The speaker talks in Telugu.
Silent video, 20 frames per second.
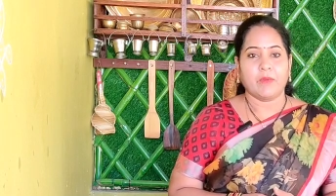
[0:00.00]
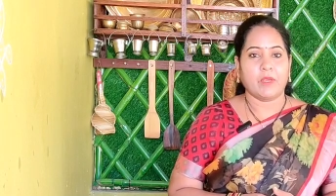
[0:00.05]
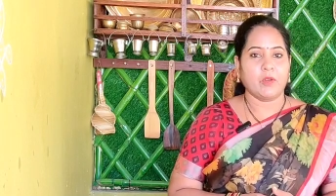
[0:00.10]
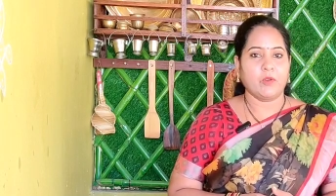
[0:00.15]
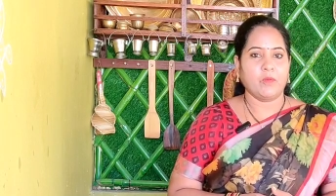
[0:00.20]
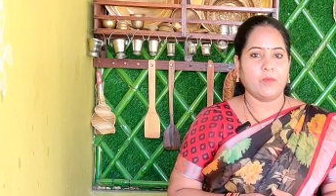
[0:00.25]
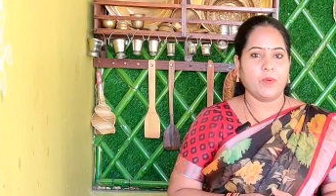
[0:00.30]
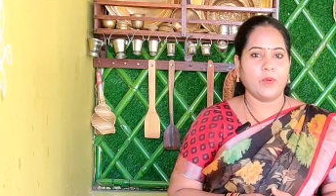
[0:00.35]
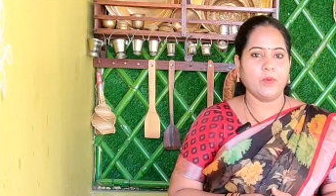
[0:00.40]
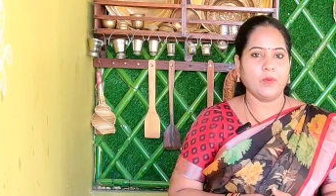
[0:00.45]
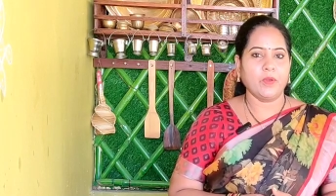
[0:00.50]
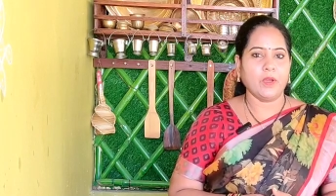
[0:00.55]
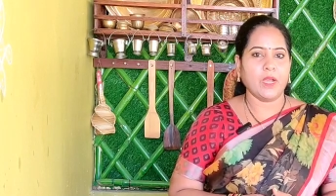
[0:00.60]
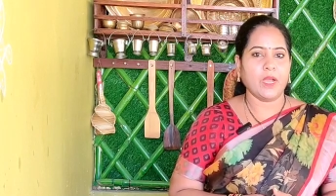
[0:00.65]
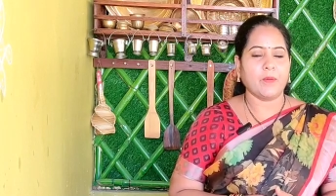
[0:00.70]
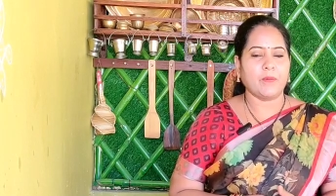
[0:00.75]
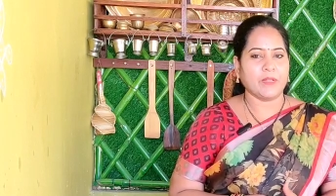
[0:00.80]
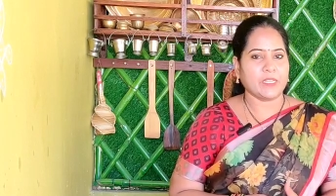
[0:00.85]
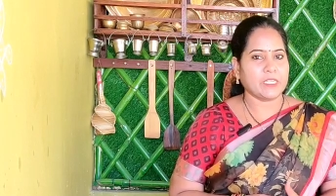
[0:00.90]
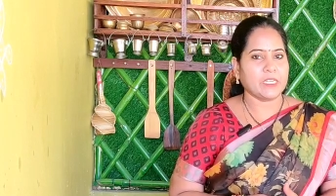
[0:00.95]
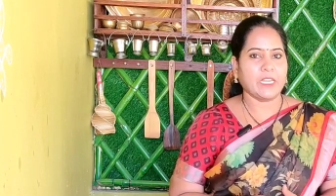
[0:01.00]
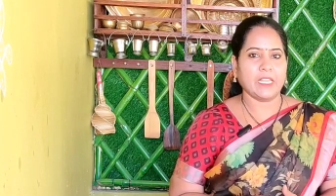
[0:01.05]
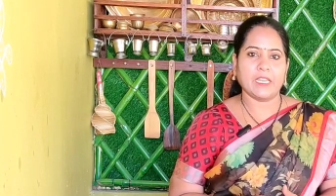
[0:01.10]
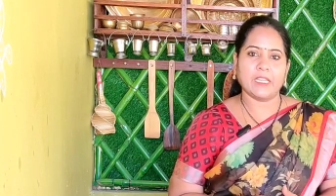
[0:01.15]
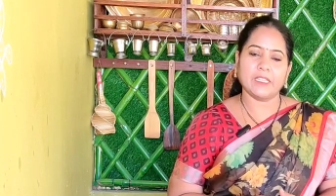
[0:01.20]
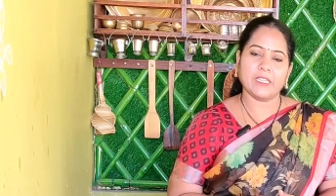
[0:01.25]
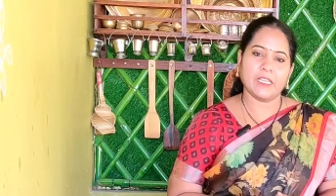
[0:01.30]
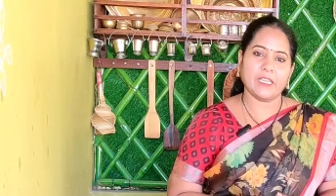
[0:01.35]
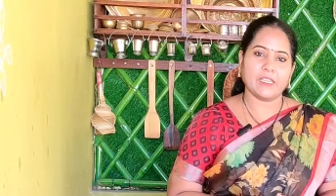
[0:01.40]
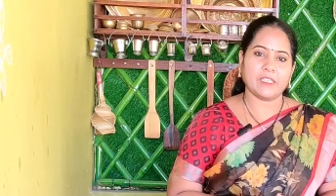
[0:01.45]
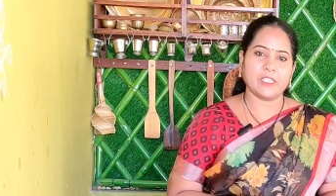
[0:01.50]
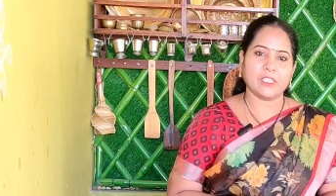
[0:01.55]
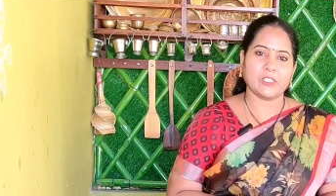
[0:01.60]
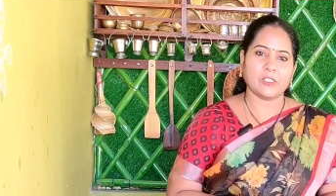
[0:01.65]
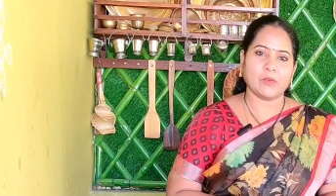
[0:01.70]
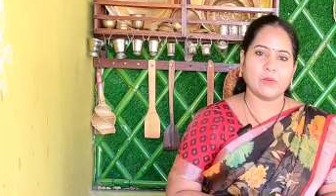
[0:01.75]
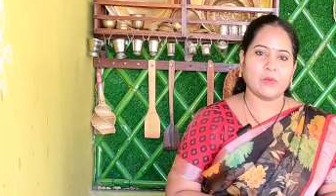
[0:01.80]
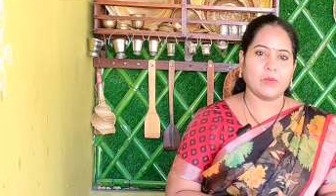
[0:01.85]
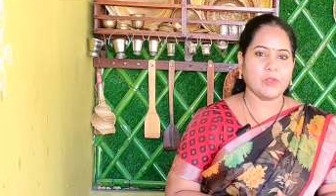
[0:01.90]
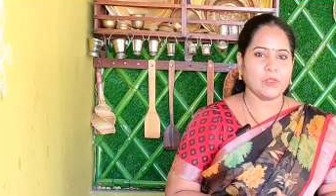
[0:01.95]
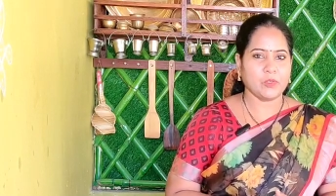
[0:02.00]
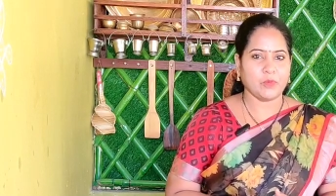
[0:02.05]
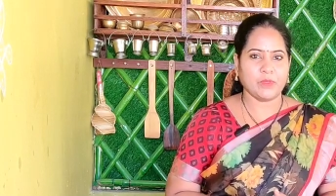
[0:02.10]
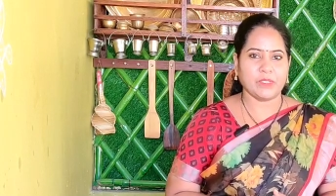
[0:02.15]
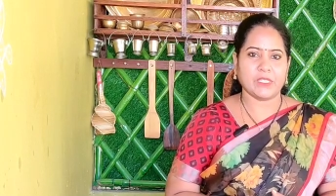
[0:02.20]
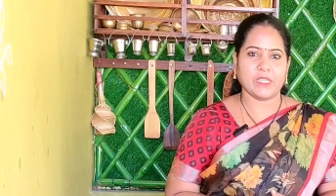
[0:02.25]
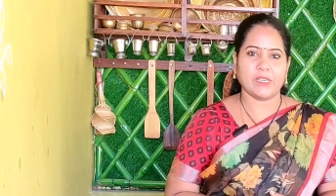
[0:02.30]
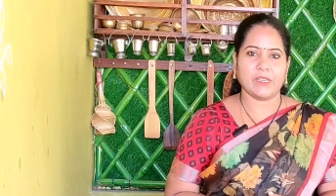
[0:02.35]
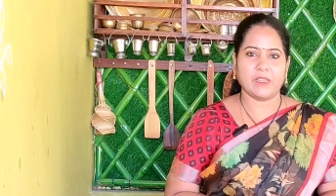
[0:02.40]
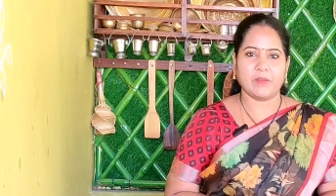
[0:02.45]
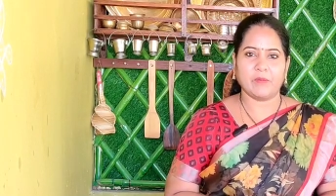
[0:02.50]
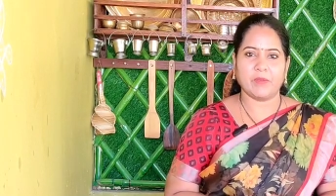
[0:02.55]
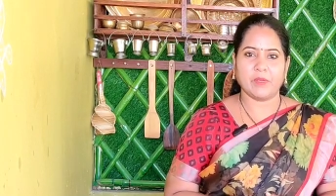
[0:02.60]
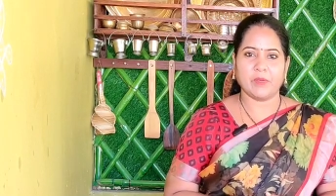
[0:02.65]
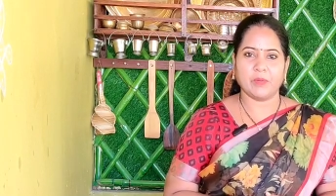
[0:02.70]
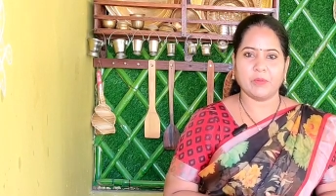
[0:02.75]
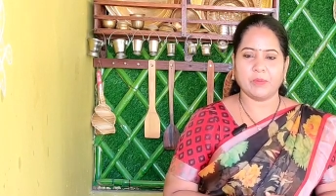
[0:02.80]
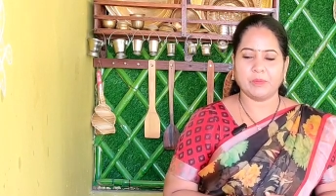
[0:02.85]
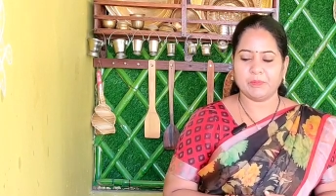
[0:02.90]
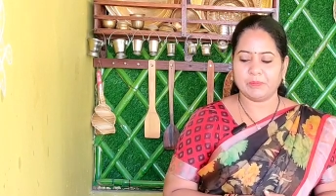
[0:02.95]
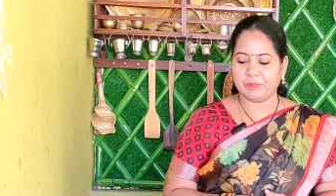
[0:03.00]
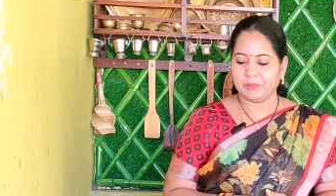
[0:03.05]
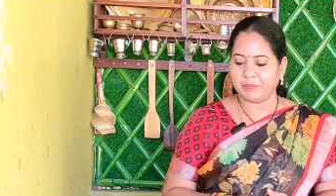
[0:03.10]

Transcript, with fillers: మనం ఇప్పుడు ఆ పచ్చళ్ళు ఎలా తయారు చేసుకోవాలో చూపిస్తాను నేను మీకు